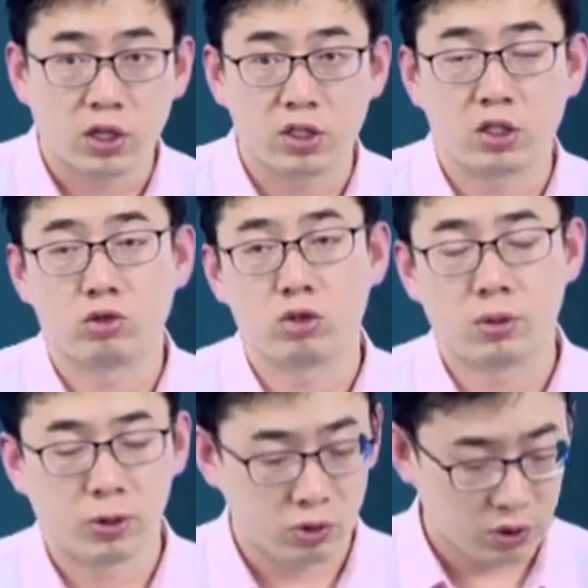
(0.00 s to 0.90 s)
长期的总
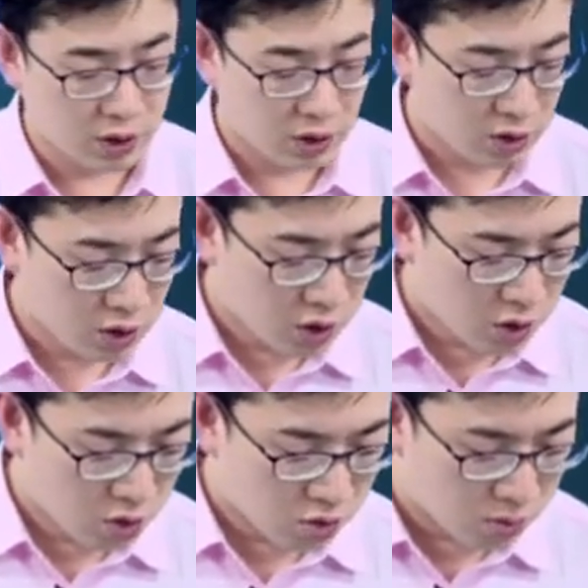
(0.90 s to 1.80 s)
成本曲线。
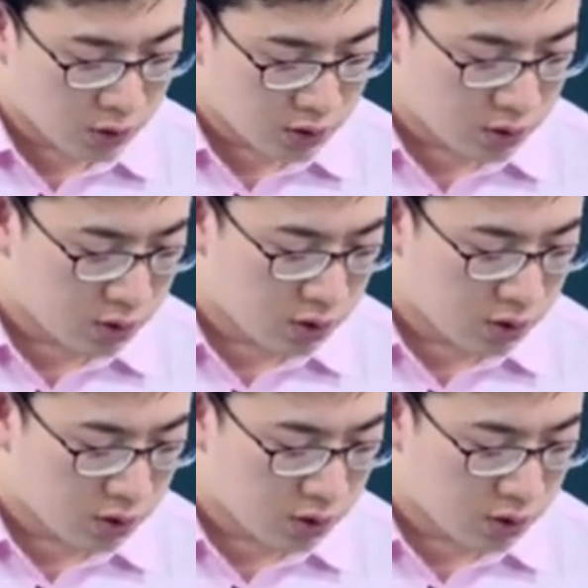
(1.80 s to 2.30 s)
我们